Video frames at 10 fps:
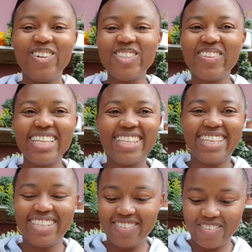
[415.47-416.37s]
Justo en
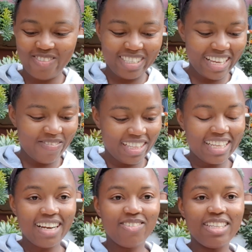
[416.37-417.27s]
me puse a
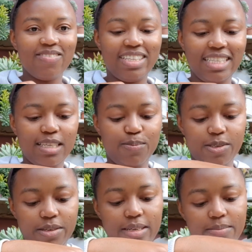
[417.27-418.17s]
pintar algunas macetas
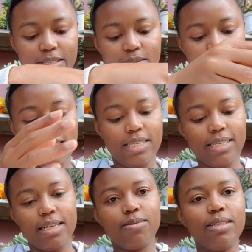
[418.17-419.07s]
porque tengo las manos
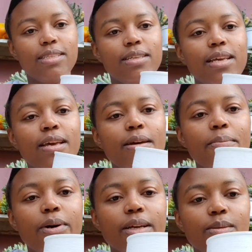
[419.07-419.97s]
manchadas algunas
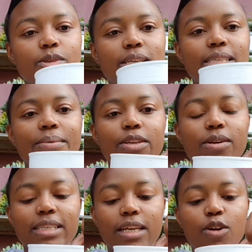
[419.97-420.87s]
porque como ustedes saben
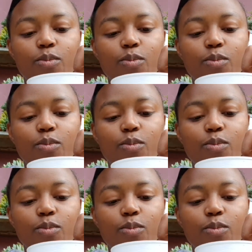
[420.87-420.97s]
yo reciclo